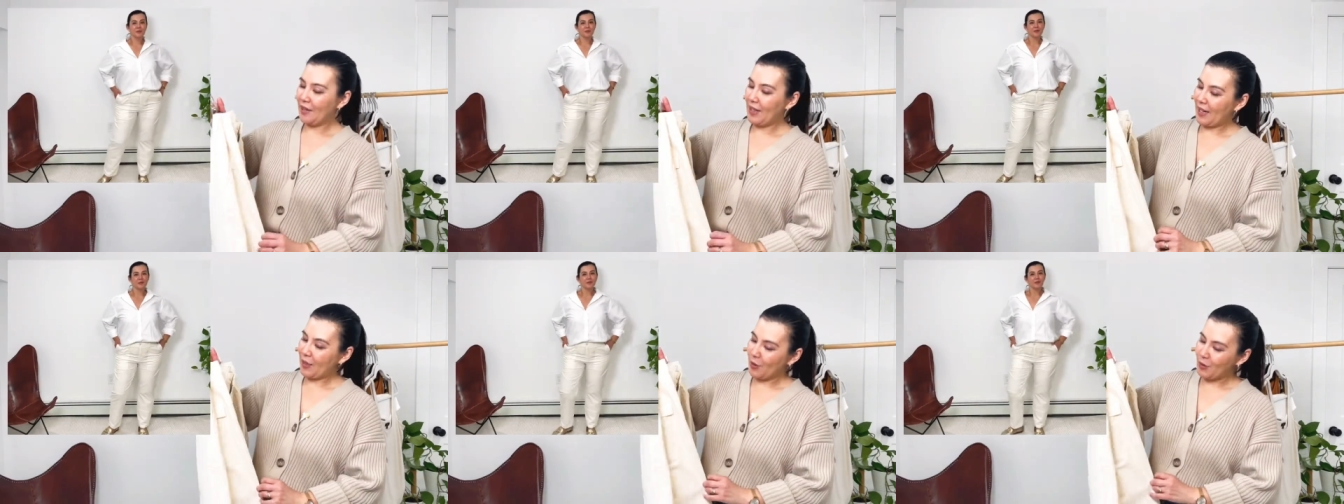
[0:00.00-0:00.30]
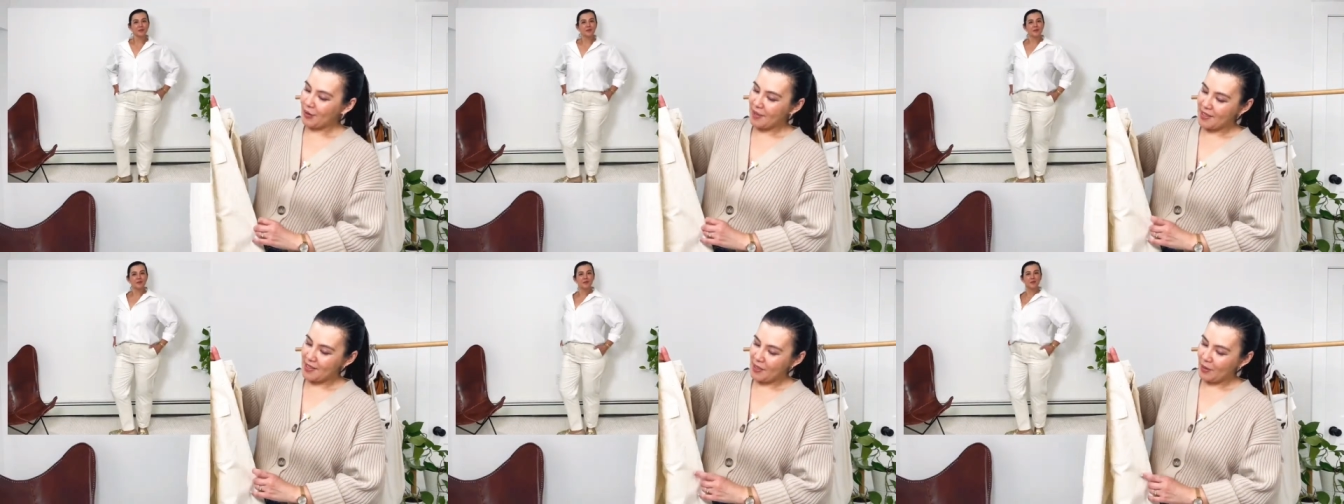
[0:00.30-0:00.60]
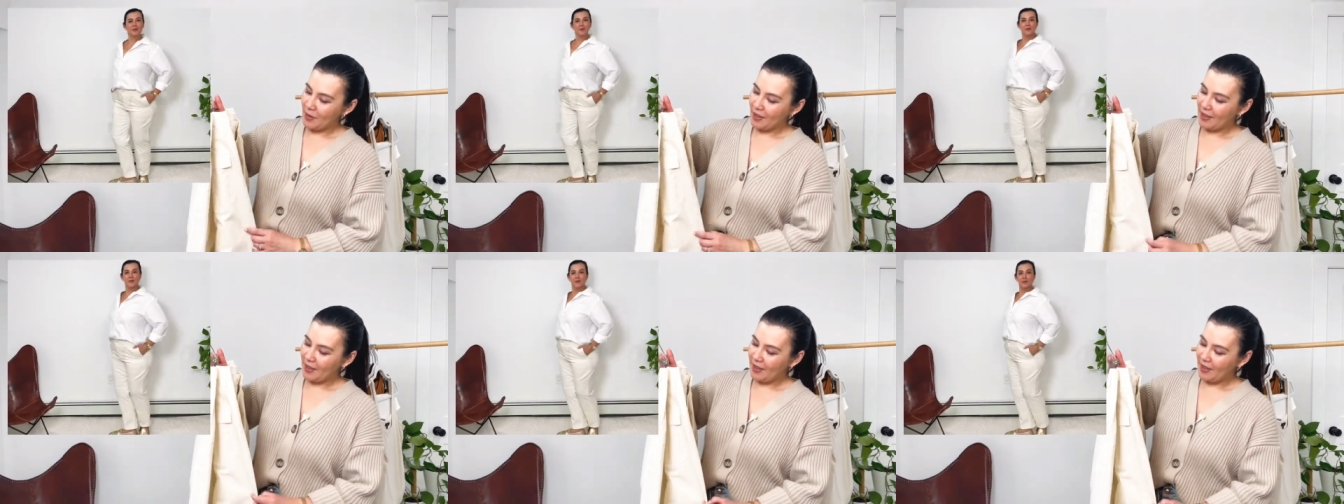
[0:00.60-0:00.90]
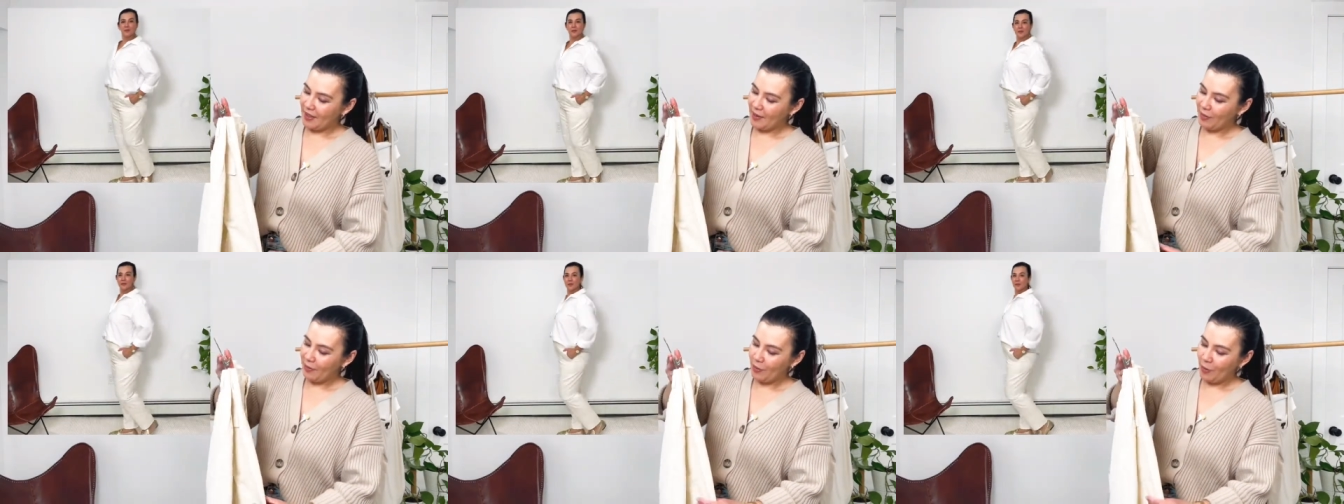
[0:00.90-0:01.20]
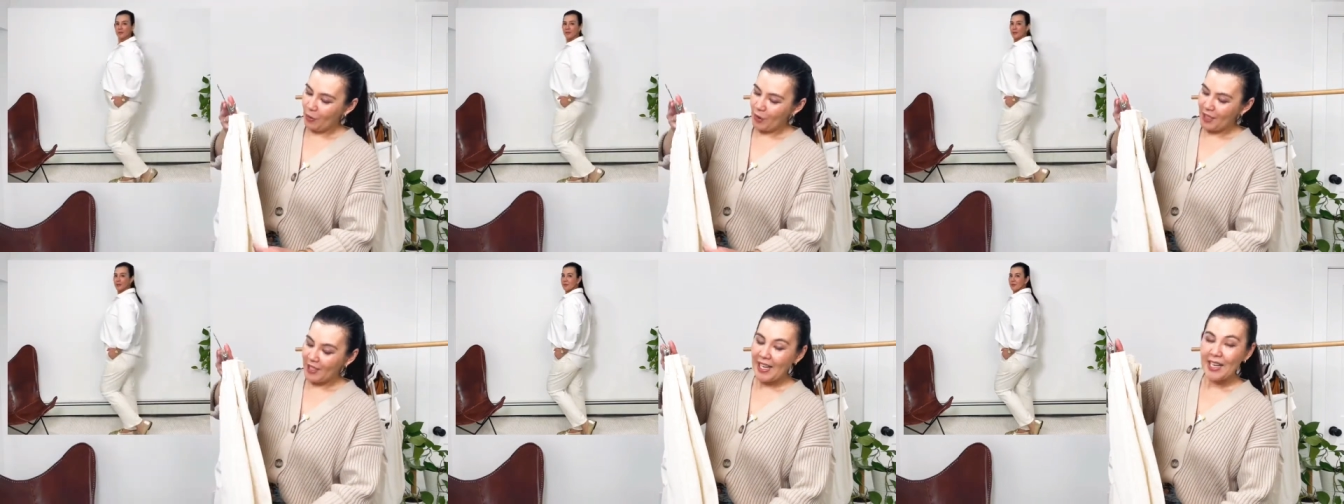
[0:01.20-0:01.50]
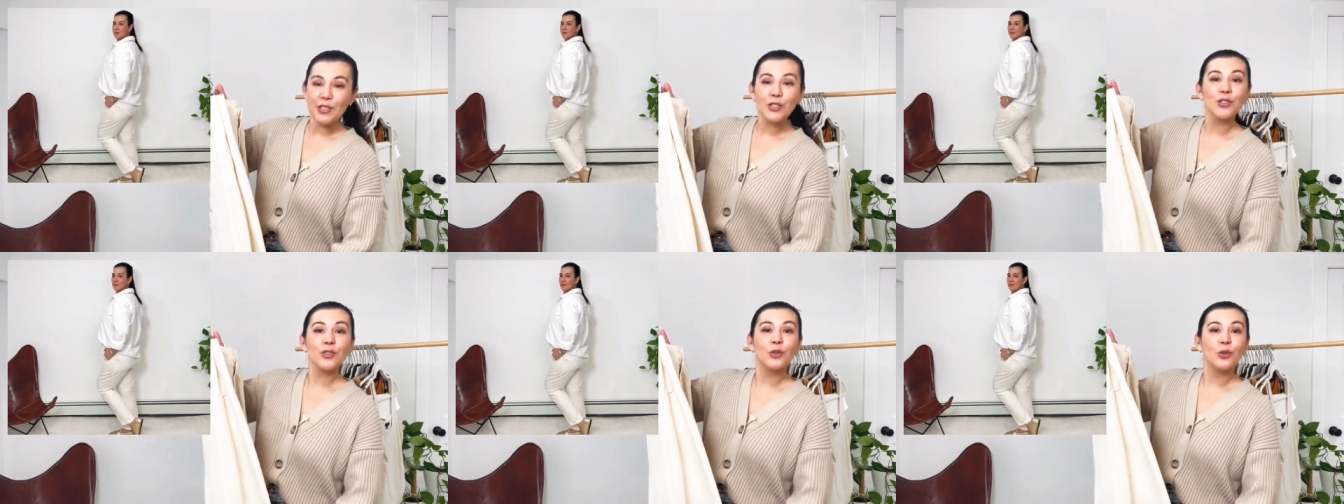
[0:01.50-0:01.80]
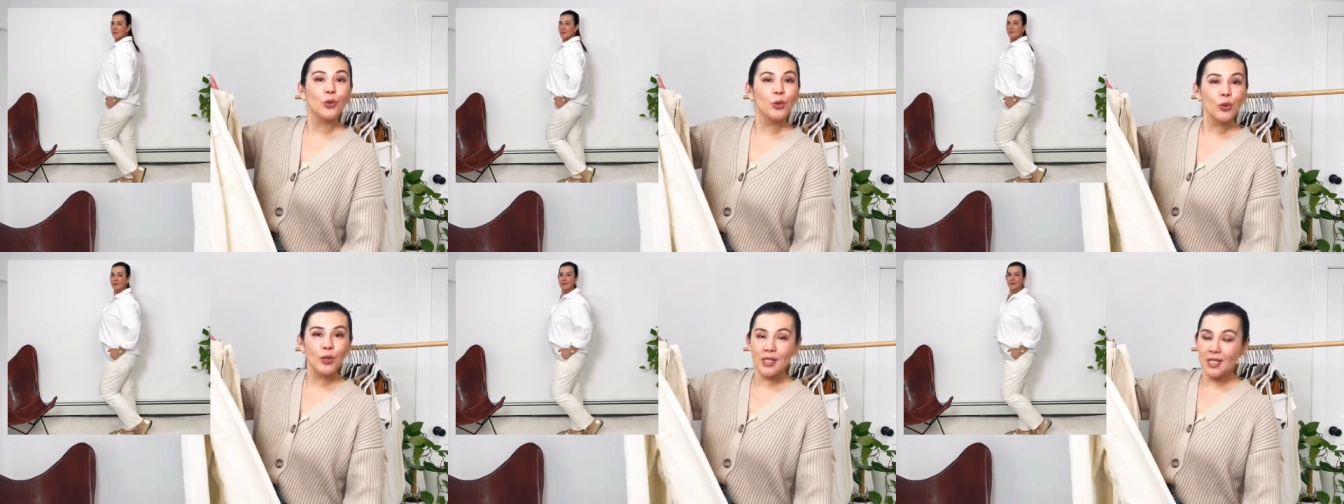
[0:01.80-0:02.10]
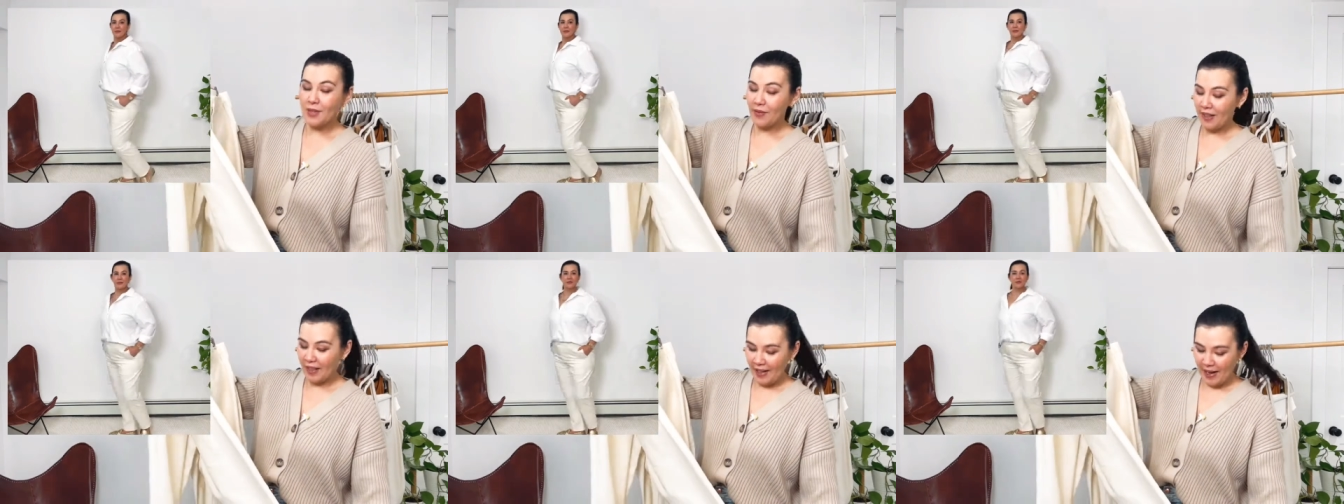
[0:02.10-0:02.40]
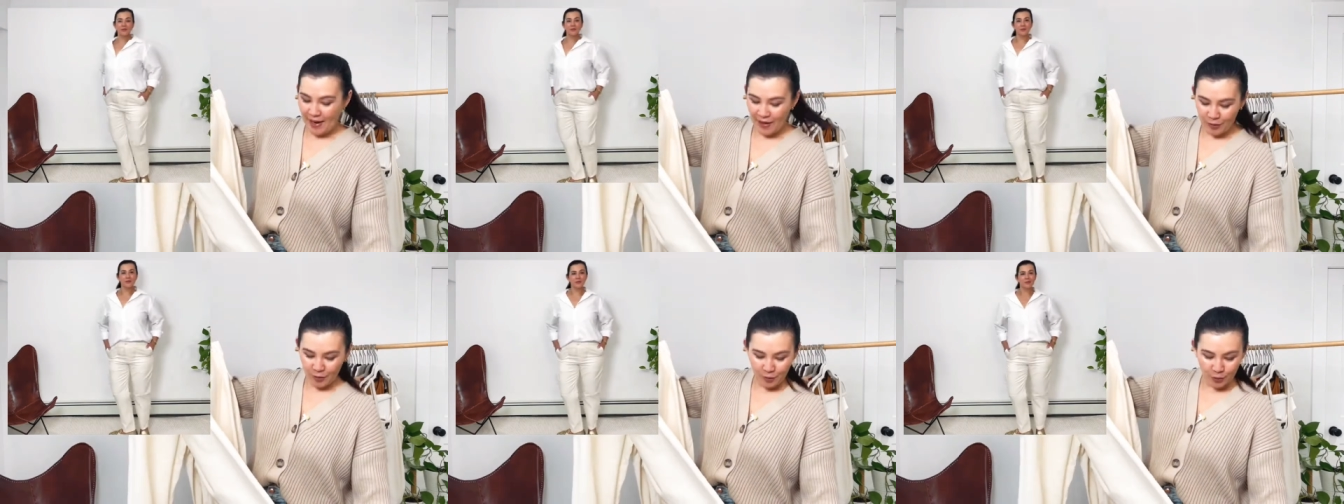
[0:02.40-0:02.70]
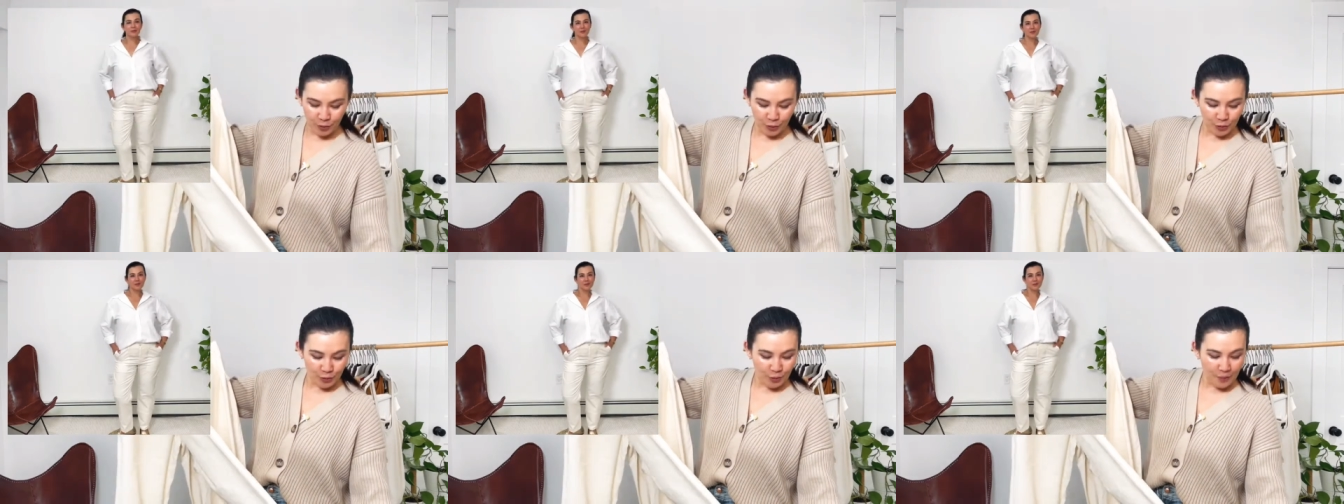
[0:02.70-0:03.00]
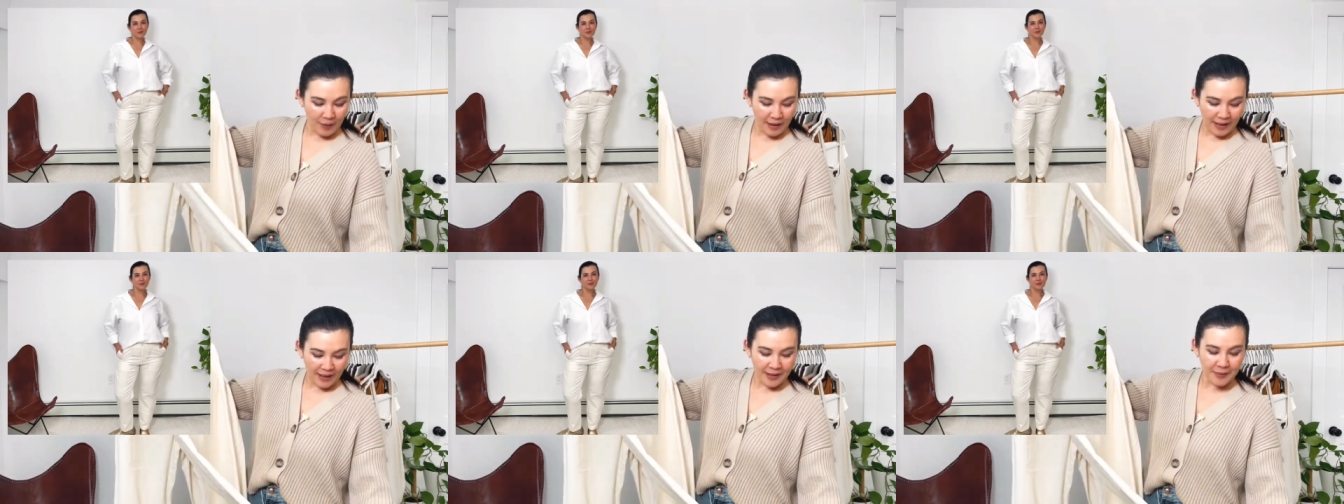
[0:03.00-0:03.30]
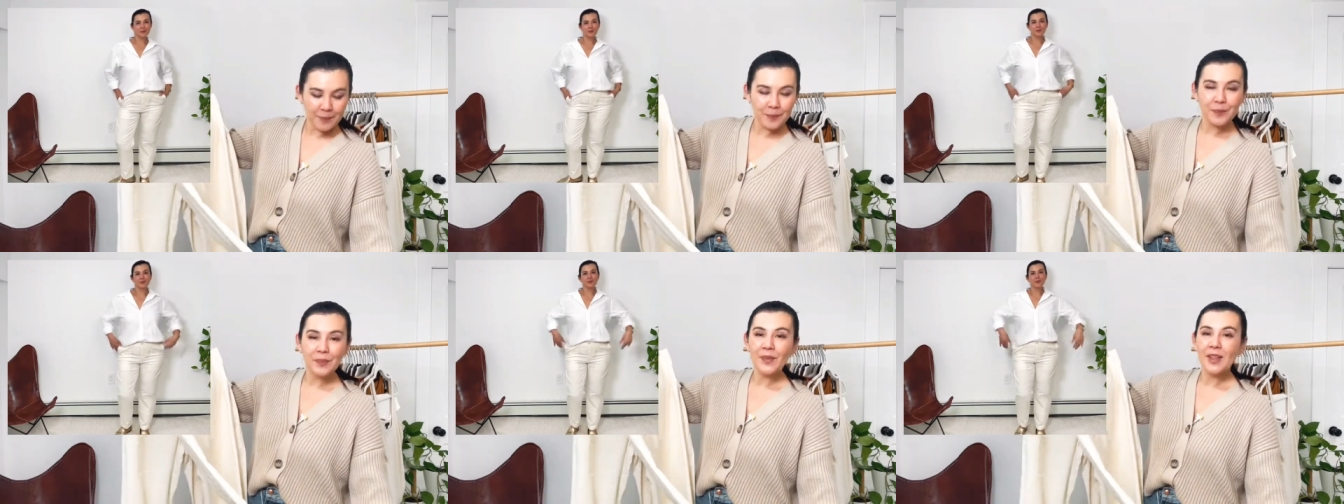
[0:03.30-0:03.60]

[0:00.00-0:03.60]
aconteceu aqui foi que as duas ficaram muito bem.